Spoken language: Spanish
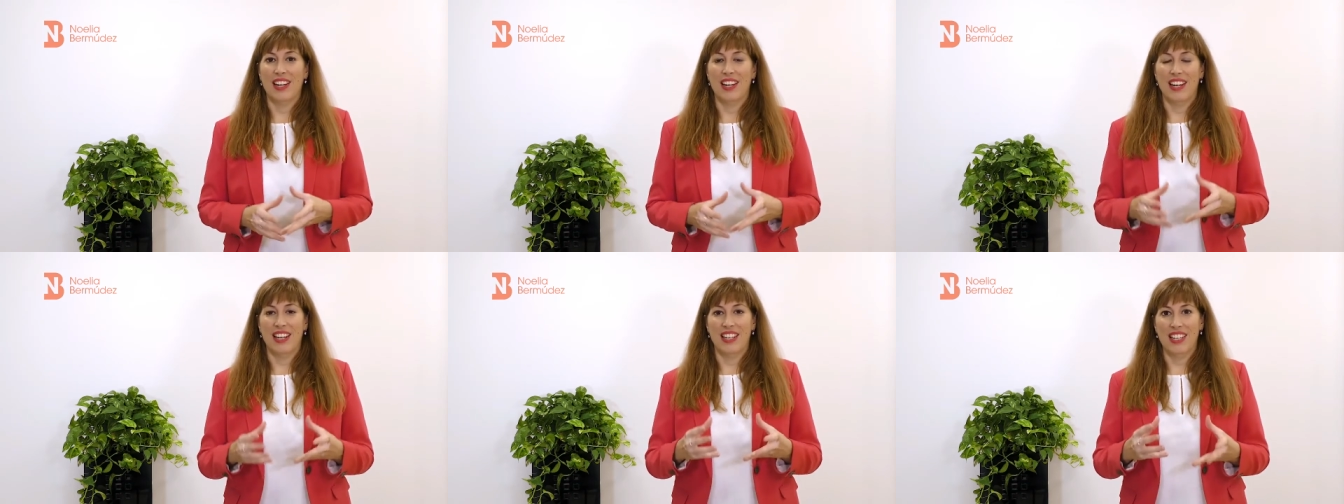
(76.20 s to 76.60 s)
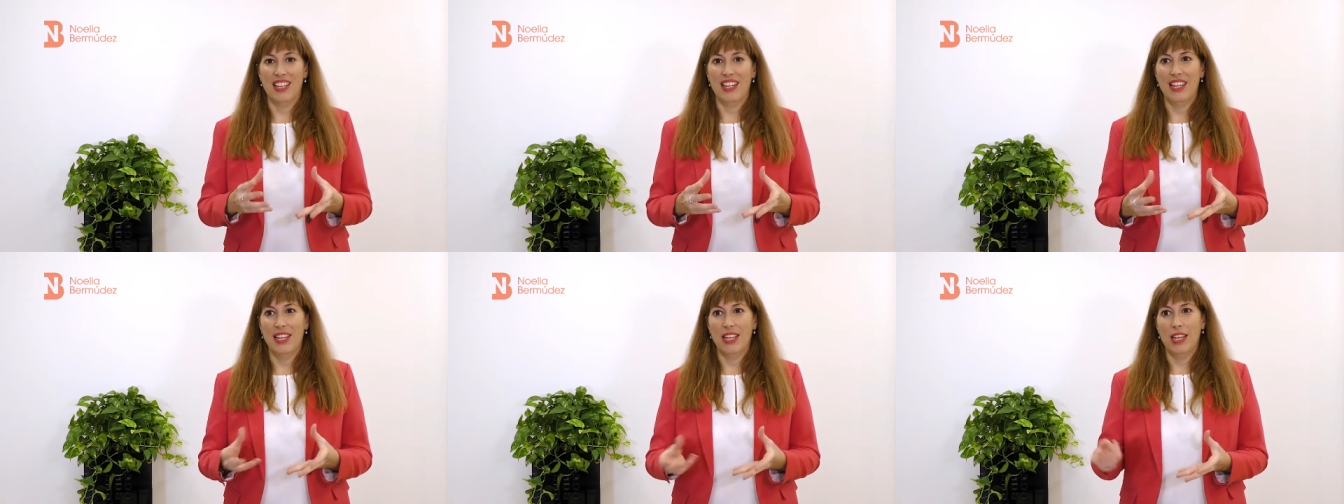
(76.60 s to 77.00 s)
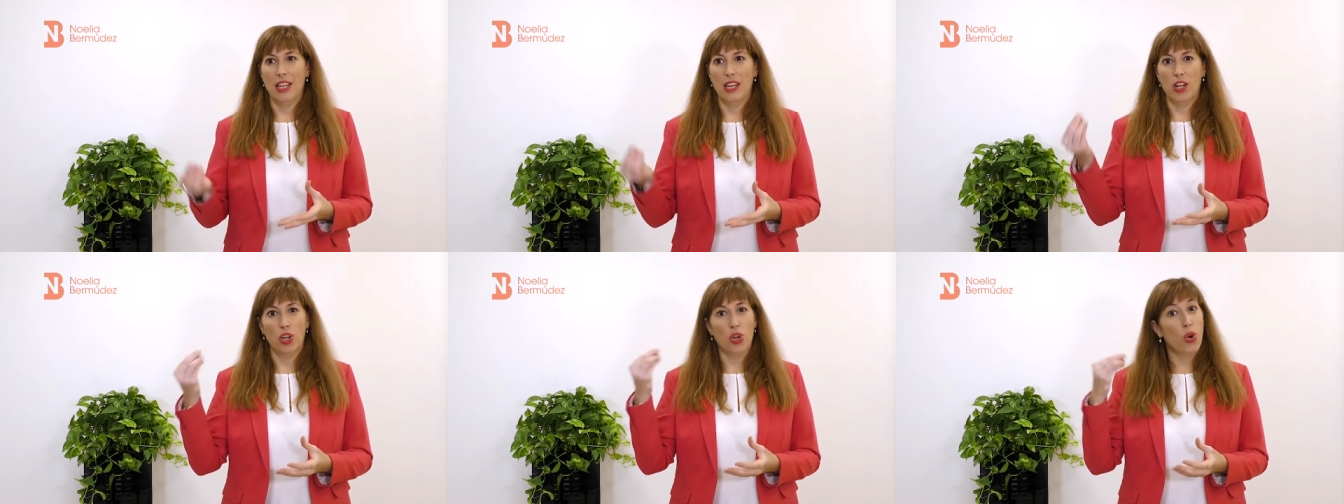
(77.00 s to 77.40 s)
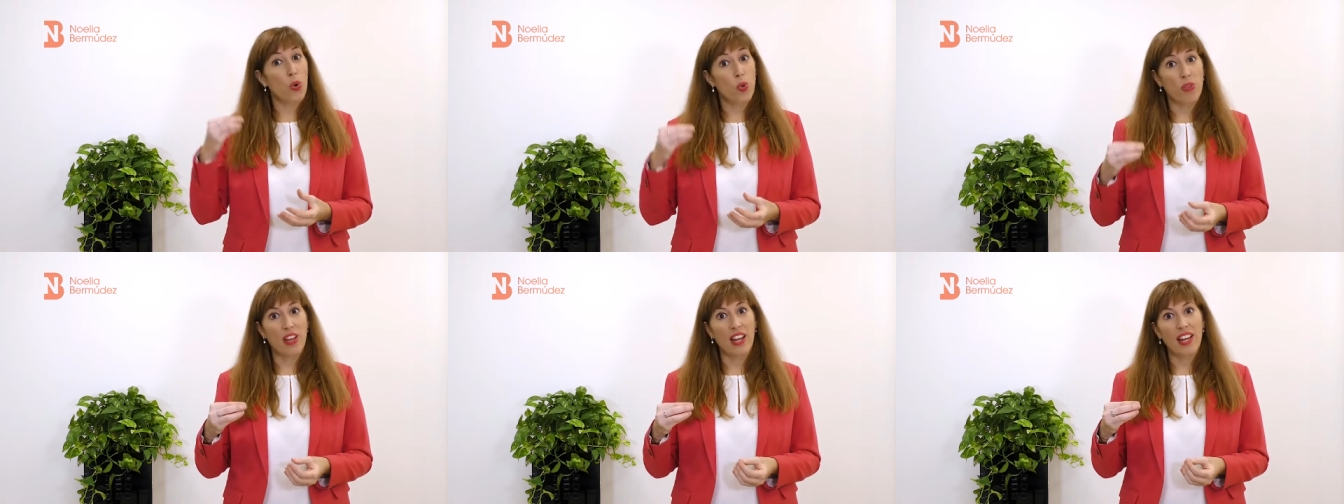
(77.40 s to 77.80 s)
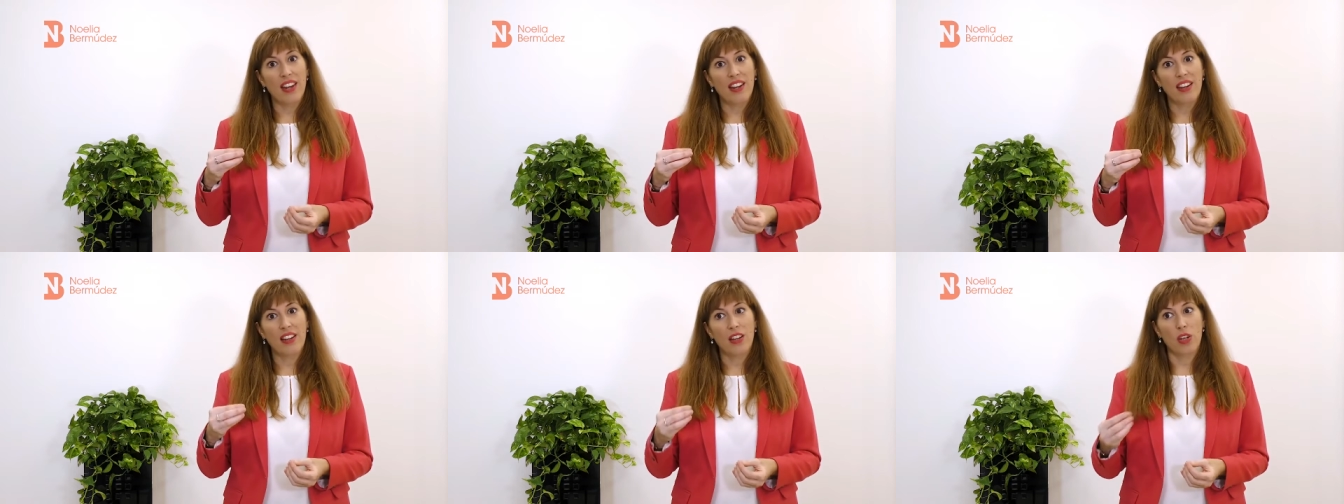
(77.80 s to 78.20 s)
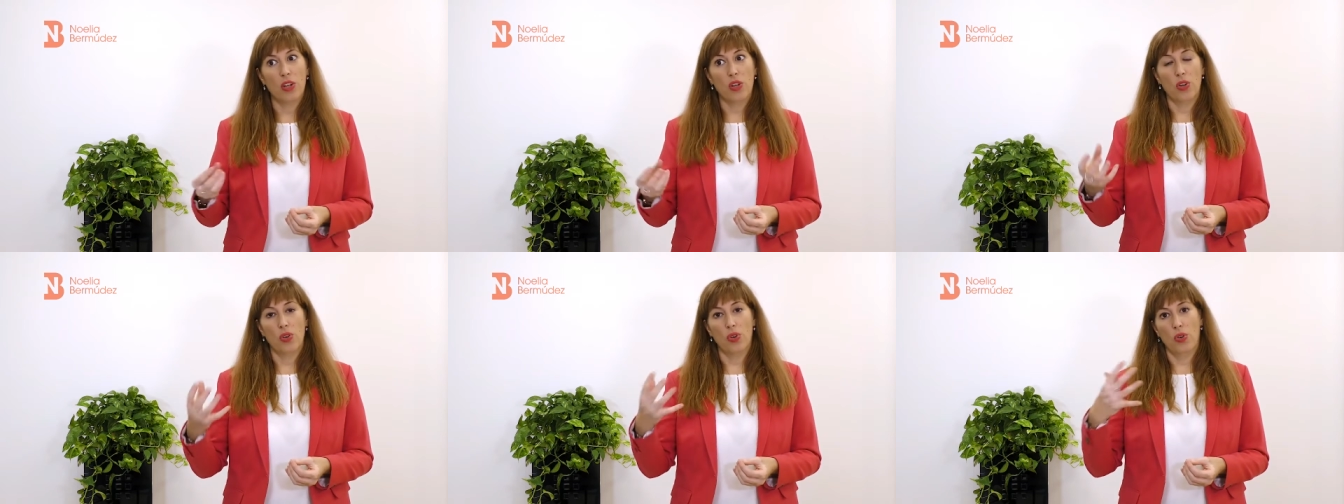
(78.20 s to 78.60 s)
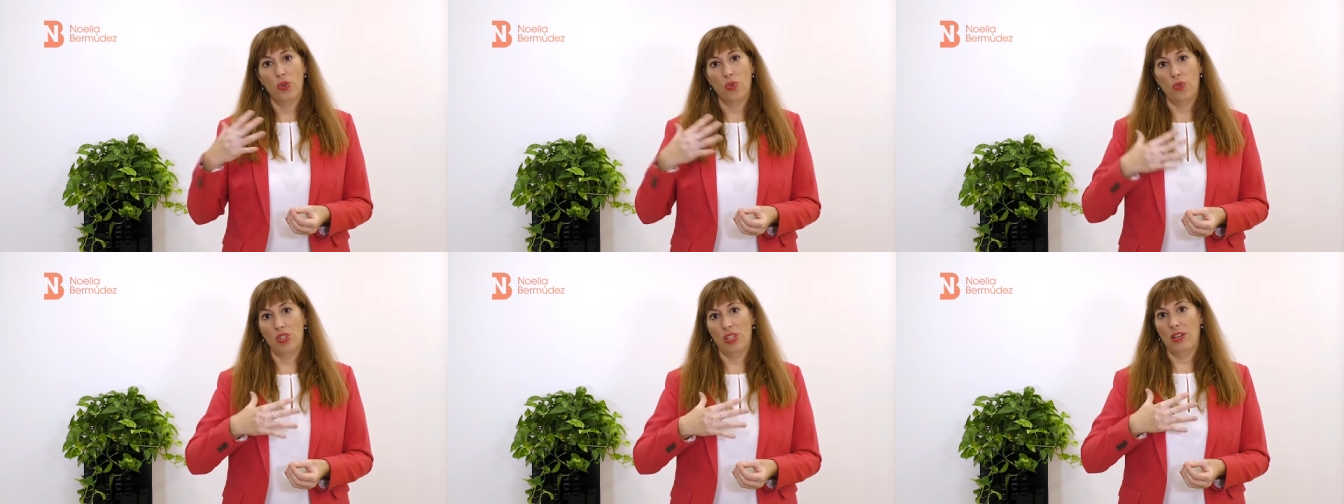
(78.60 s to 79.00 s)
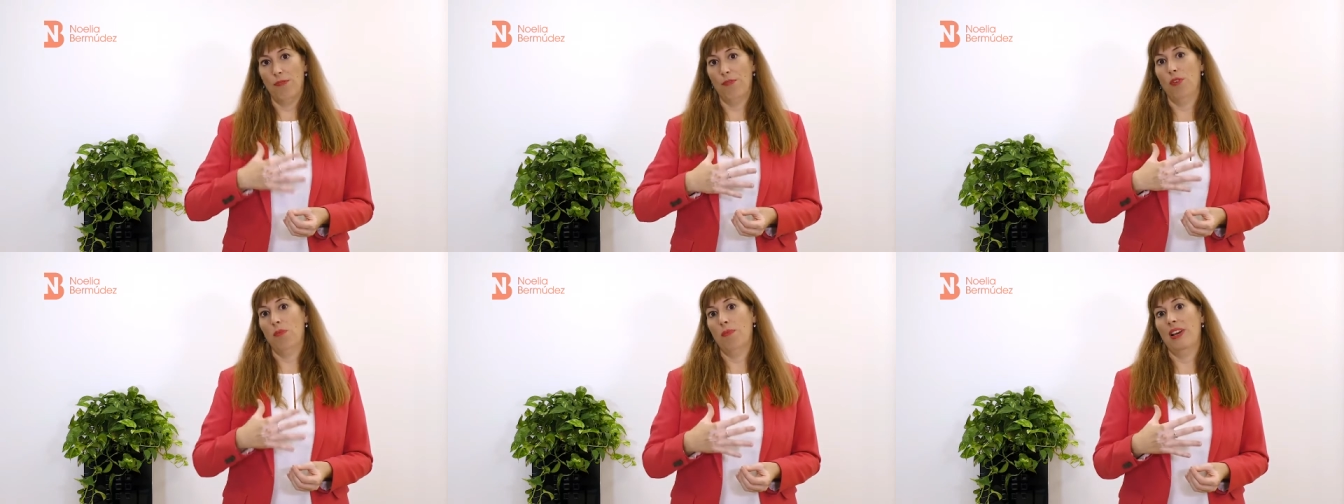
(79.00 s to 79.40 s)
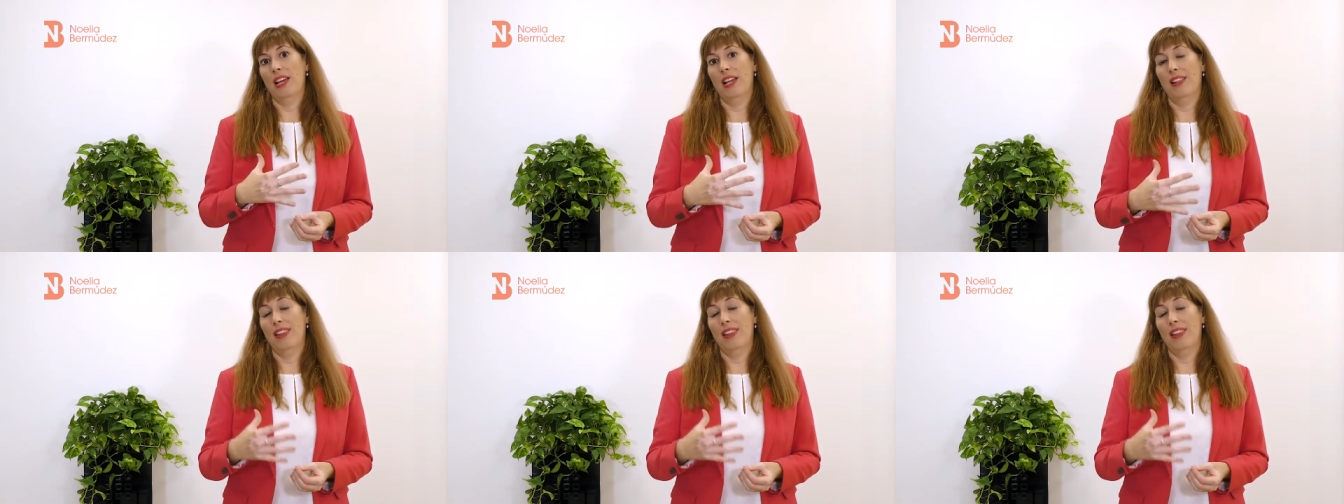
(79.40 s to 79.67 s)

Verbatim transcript: Requiere no juzgar con nuestra forma